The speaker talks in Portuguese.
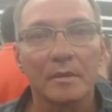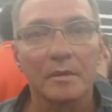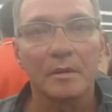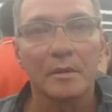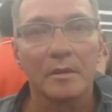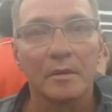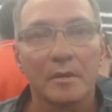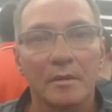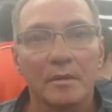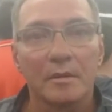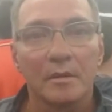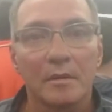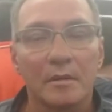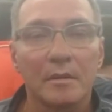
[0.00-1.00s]
sobre esse,
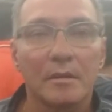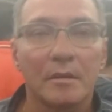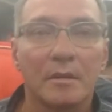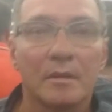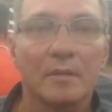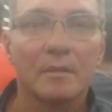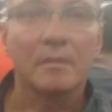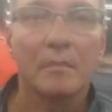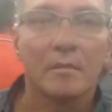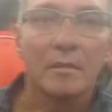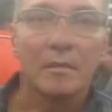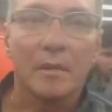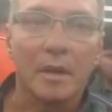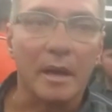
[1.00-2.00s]
esse evento?
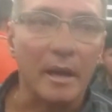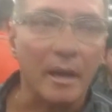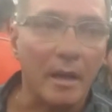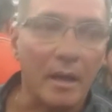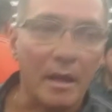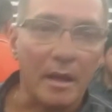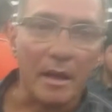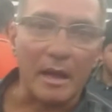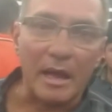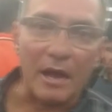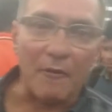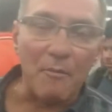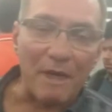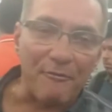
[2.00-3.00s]

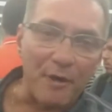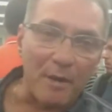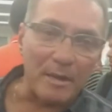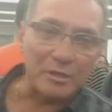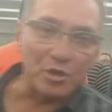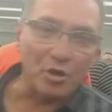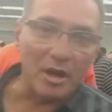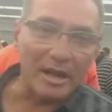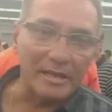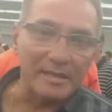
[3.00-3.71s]
É, uma forma de